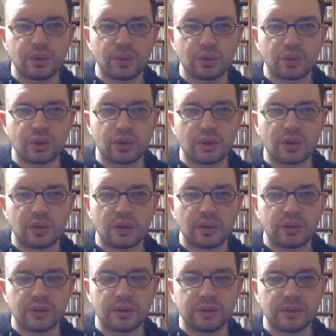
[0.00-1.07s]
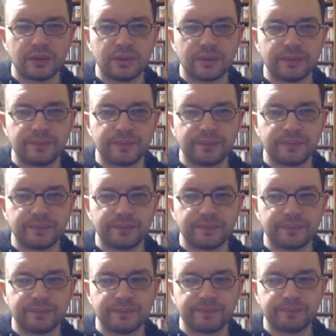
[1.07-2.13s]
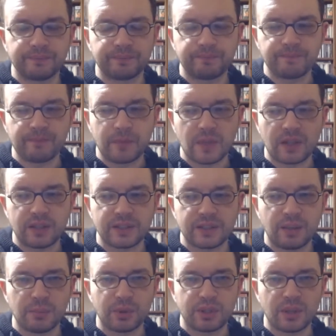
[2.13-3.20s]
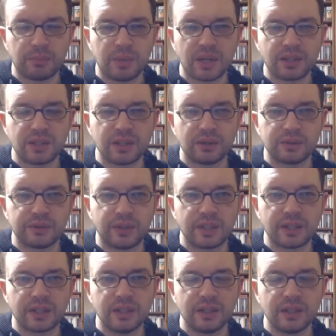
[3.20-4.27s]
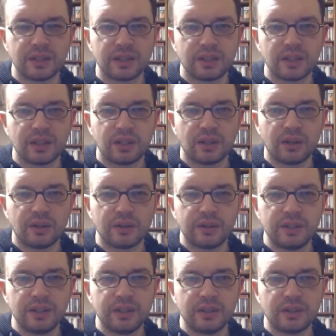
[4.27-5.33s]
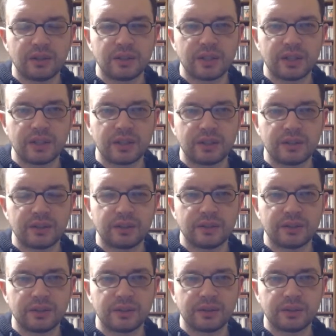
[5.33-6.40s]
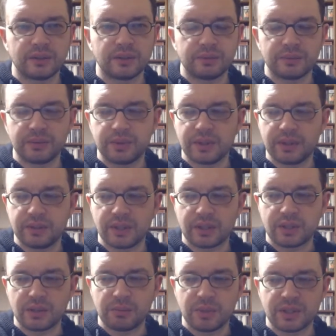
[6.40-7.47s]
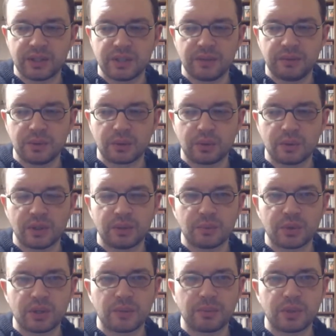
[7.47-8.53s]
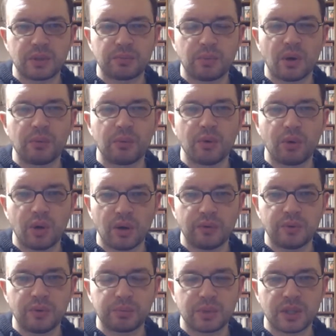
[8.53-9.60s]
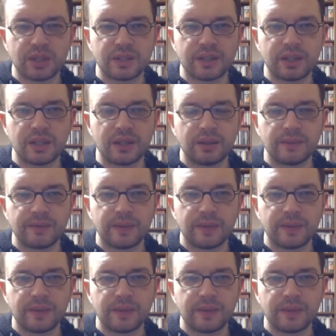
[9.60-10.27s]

dużo um, samozaparcia i odwagi. Oni, one, jak się między nimi nurkuje, można być omyłkowo przez nie